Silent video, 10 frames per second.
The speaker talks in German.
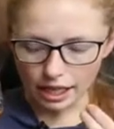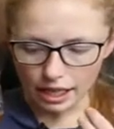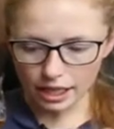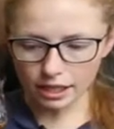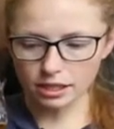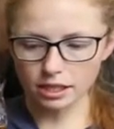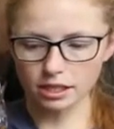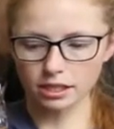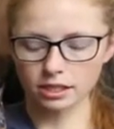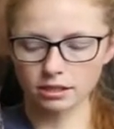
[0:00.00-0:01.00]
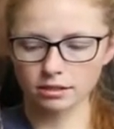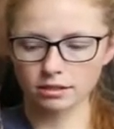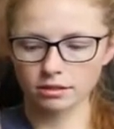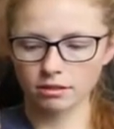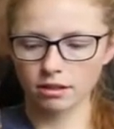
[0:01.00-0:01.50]
erdig,
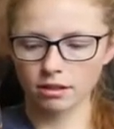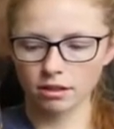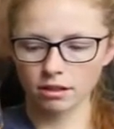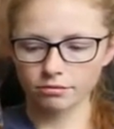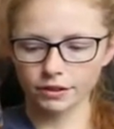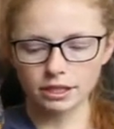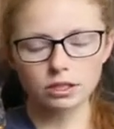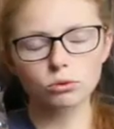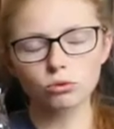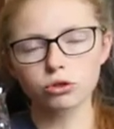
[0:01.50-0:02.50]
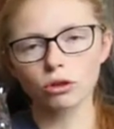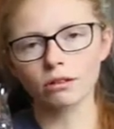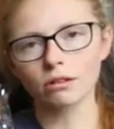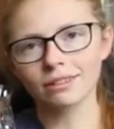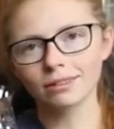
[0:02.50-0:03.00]
fast so
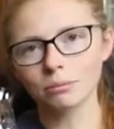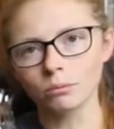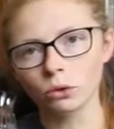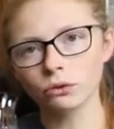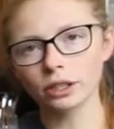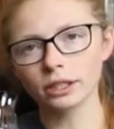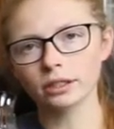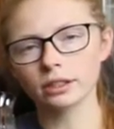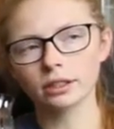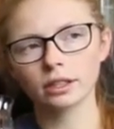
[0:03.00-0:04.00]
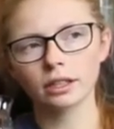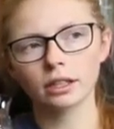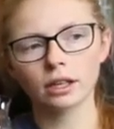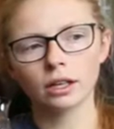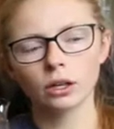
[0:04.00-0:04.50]
schon muffig
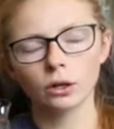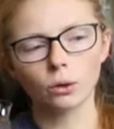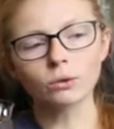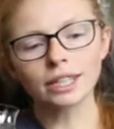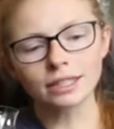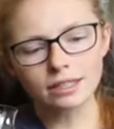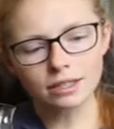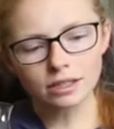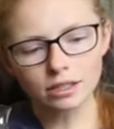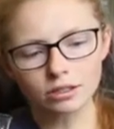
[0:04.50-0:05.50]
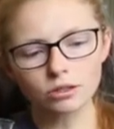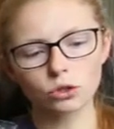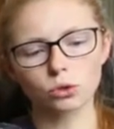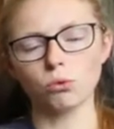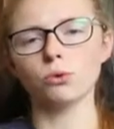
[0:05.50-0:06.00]
und dann diese
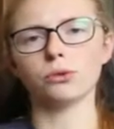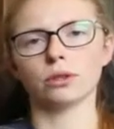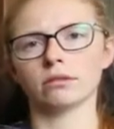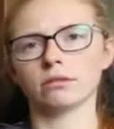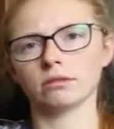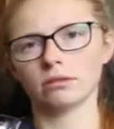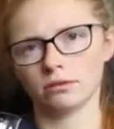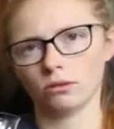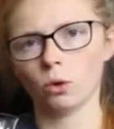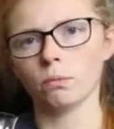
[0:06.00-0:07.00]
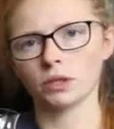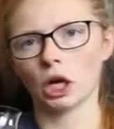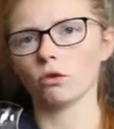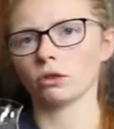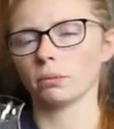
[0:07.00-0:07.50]
Süße
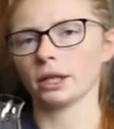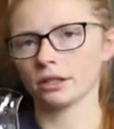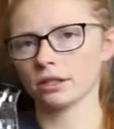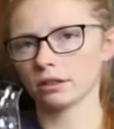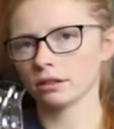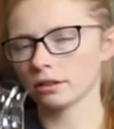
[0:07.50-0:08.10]
obendrauf gepackt.